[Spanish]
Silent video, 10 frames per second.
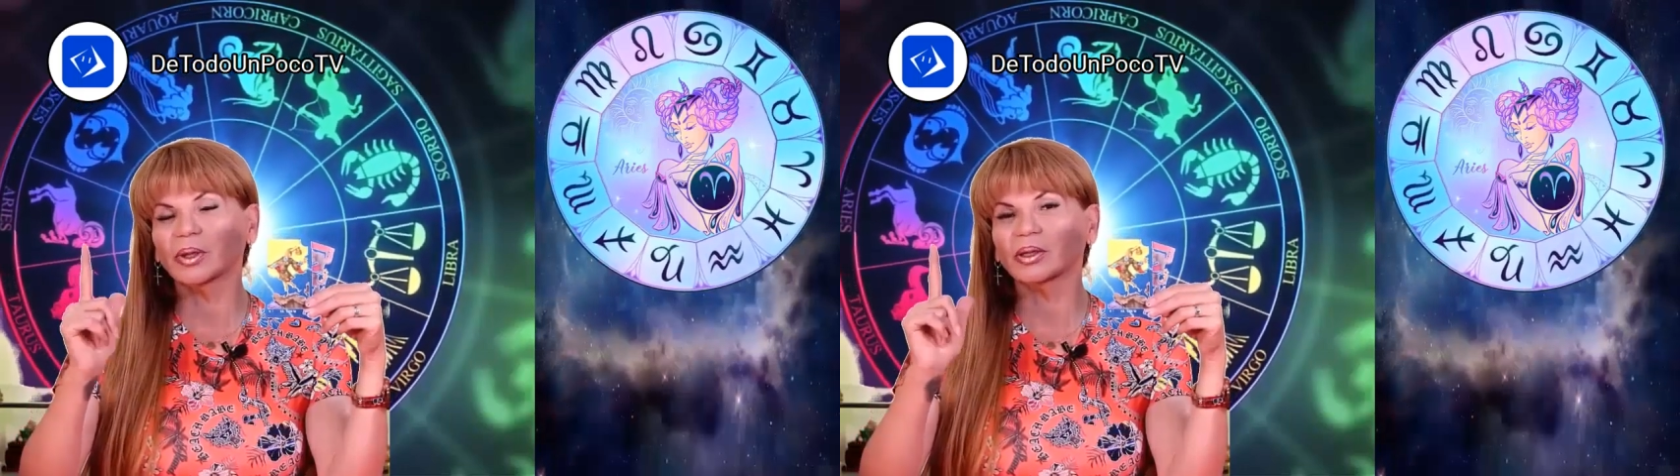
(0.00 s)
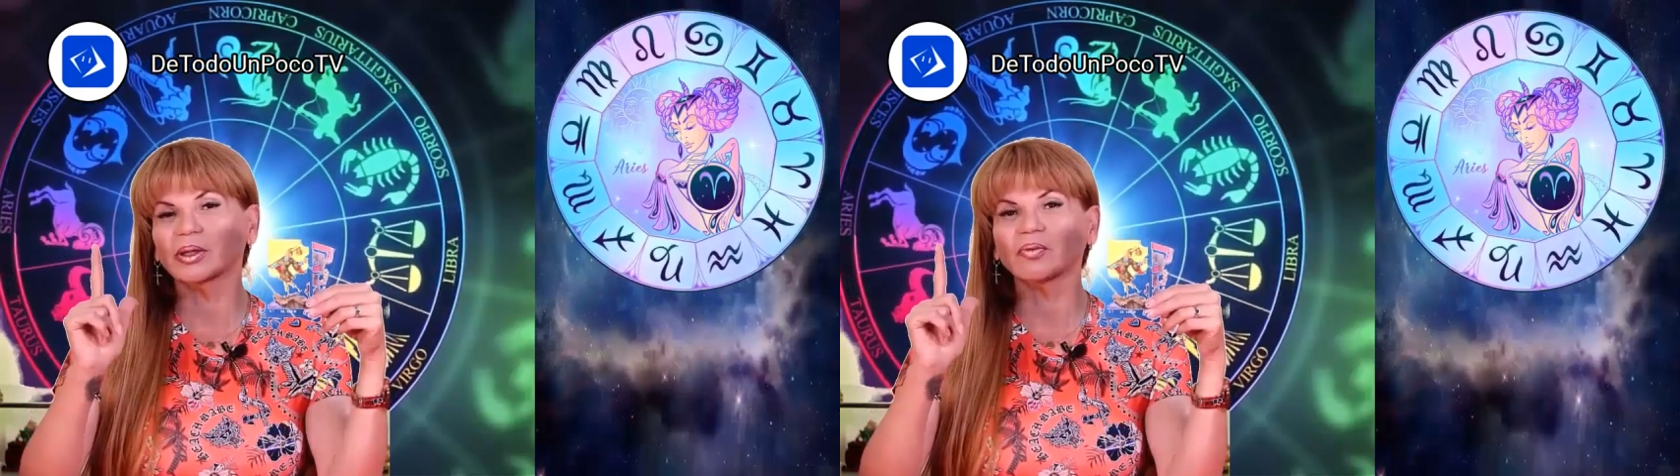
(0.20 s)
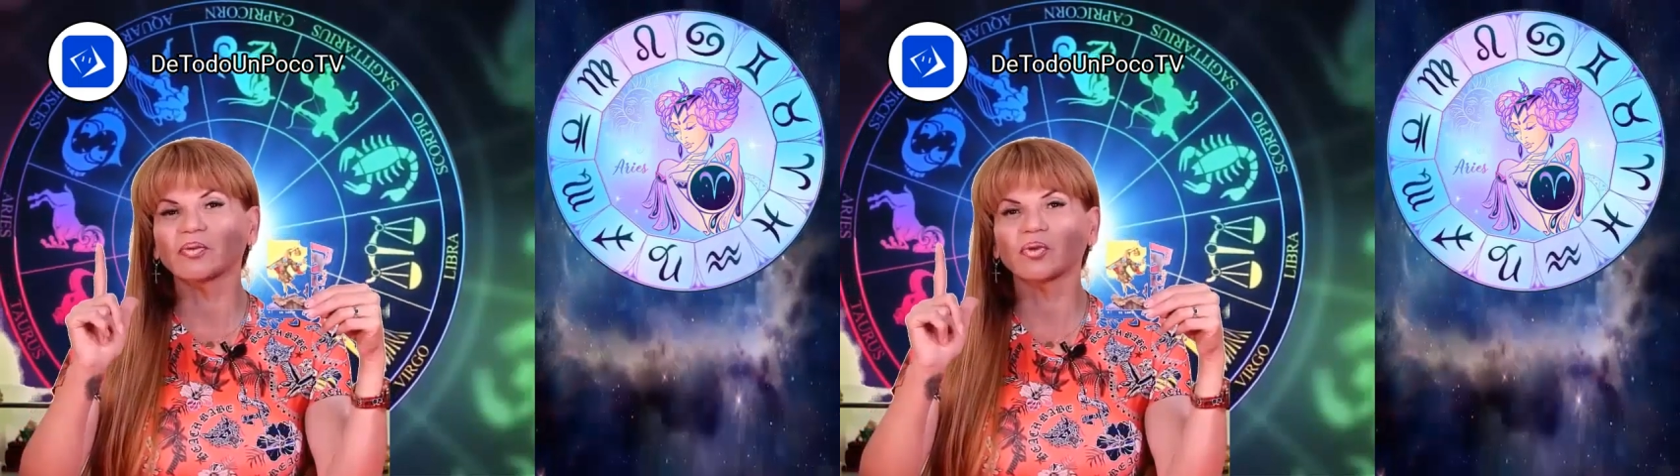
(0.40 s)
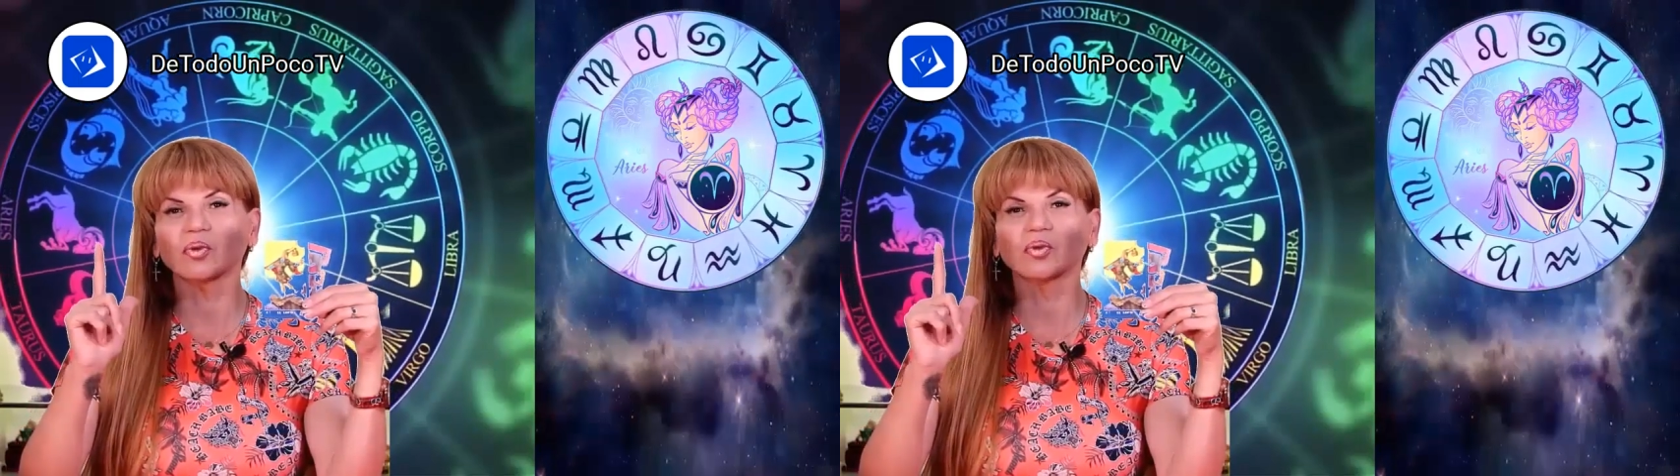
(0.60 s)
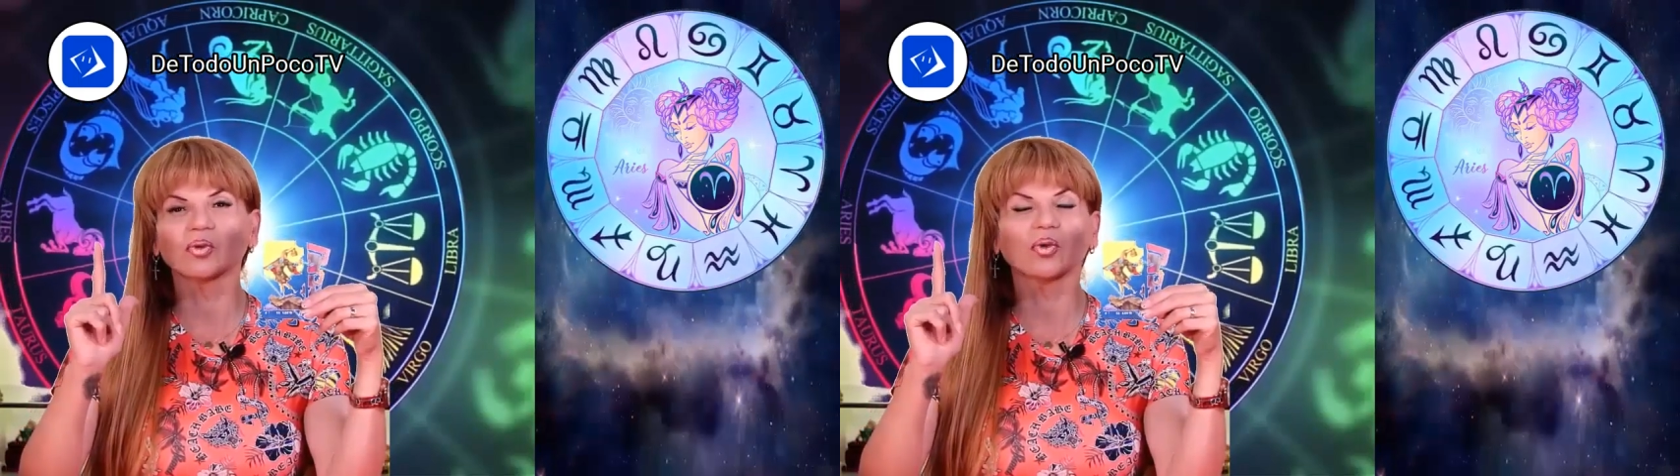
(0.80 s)
cambiarte de
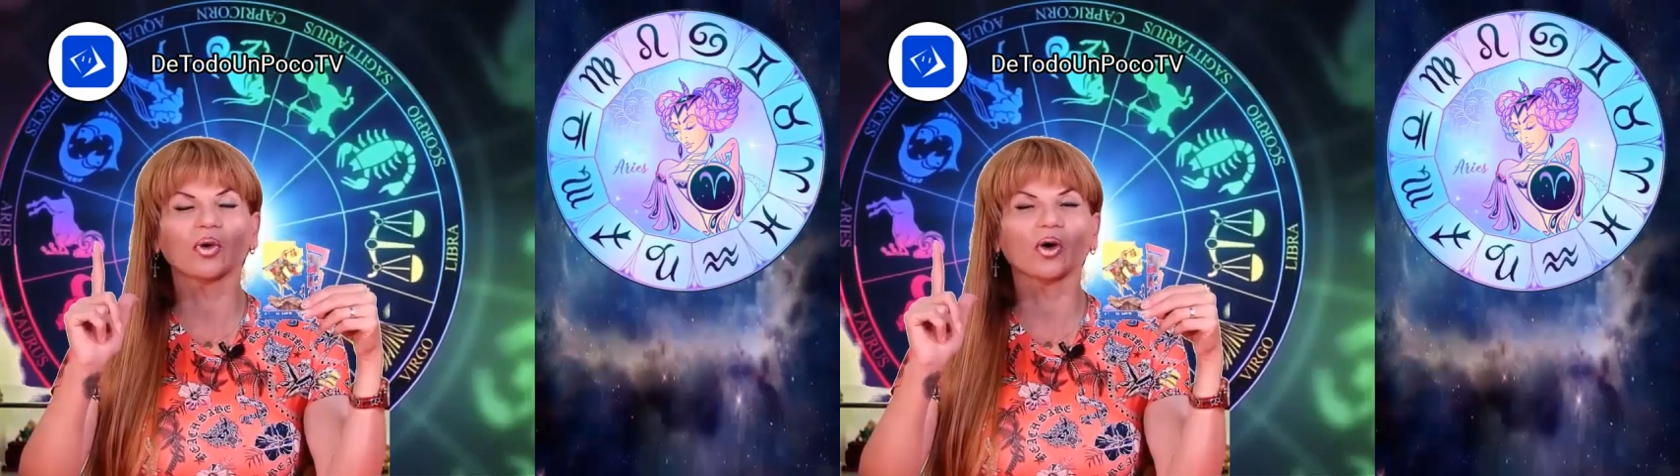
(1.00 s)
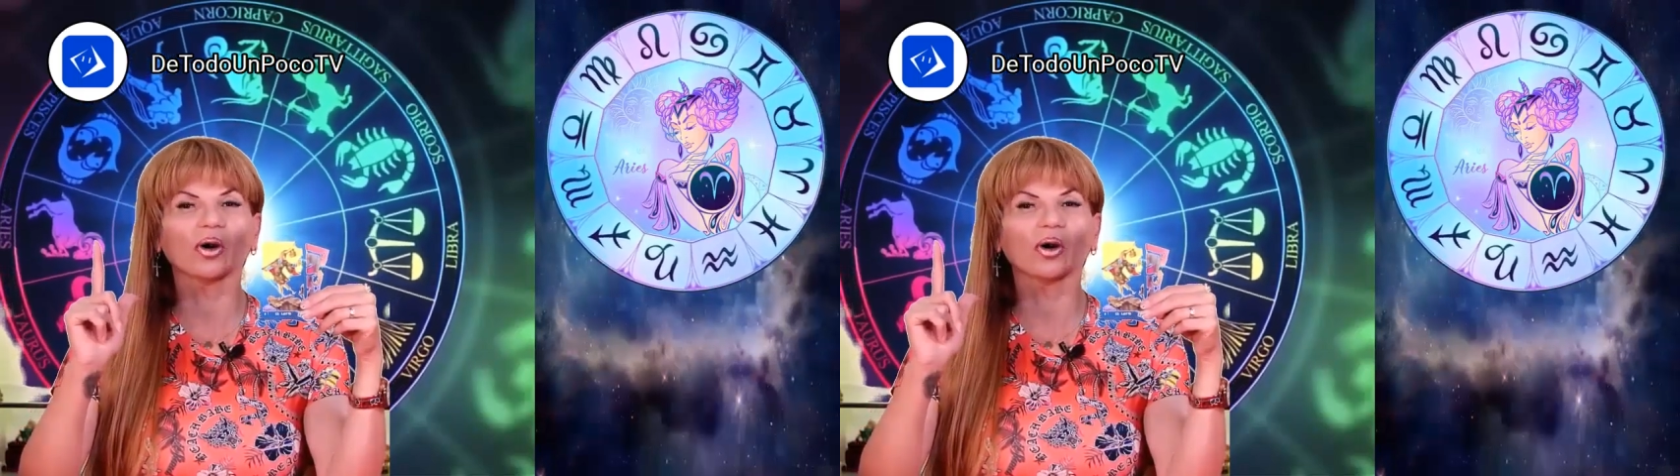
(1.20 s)
trabajo,